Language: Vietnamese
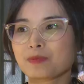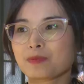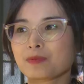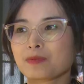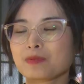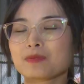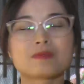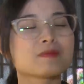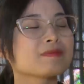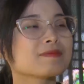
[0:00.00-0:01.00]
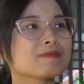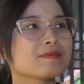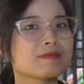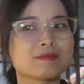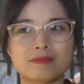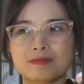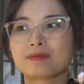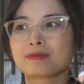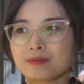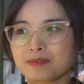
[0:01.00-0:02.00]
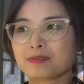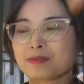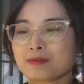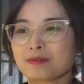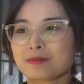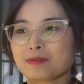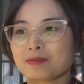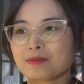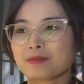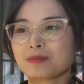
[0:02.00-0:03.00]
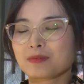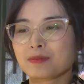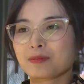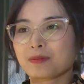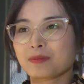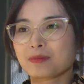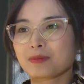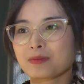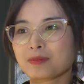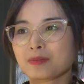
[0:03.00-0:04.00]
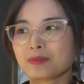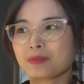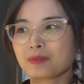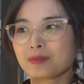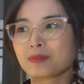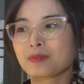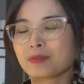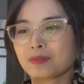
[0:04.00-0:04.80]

là ông Kosygin Thì ông ấy đồng ý là nhận 9 người Việt Nam học,